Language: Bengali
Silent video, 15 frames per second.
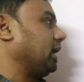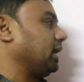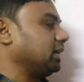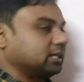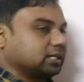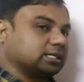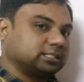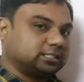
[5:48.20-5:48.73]
ভাগ
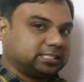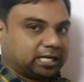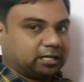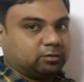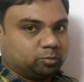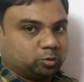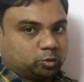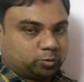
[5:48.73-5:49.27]

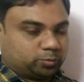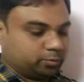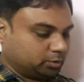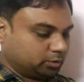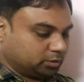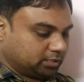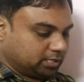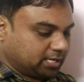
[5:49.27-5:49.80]
জানবো
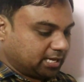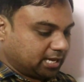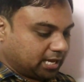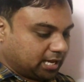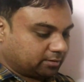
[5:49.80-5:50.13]
হ্যাঁ